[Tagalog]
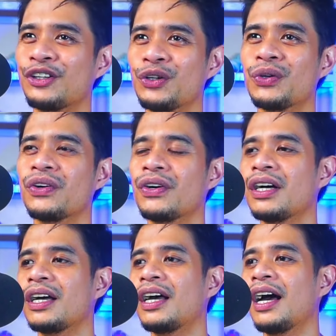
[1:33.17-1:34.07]
yung
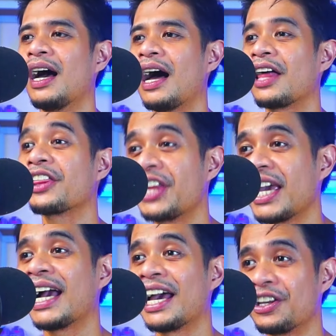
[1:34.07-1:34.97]
uh,
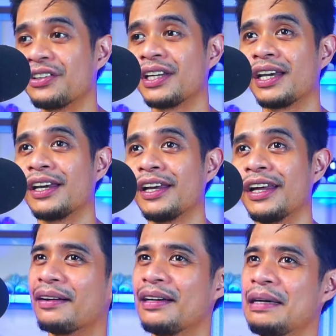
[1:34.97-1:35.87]
thing ngayon eh.
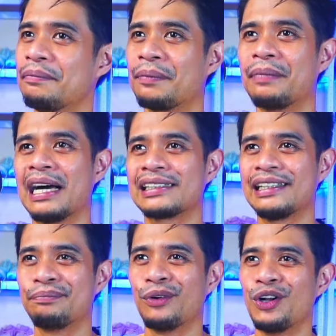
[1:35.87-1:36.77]
Pag
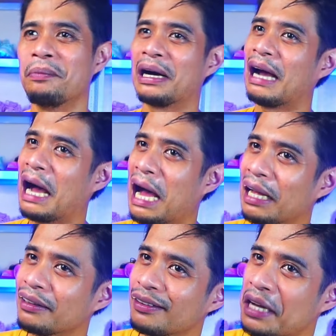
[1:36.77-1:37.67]
basketball,
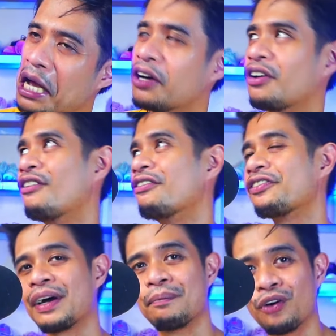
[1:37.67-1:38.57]
magaan
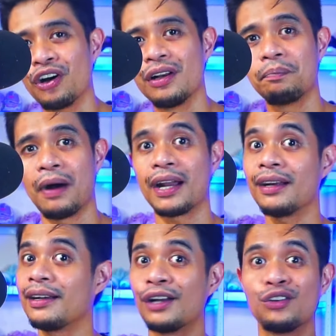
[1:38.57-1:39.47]
comfortable.
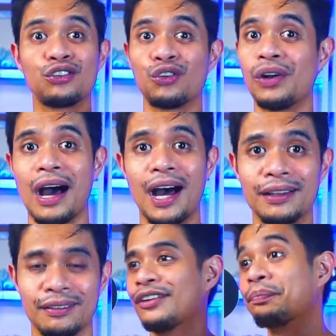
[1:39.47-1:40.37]
Parang ganun to
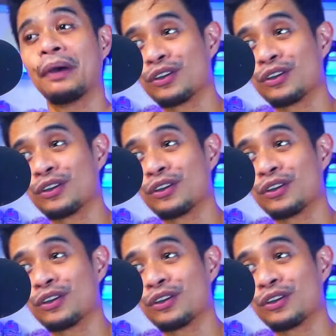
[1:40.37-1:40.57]
lahat. Pero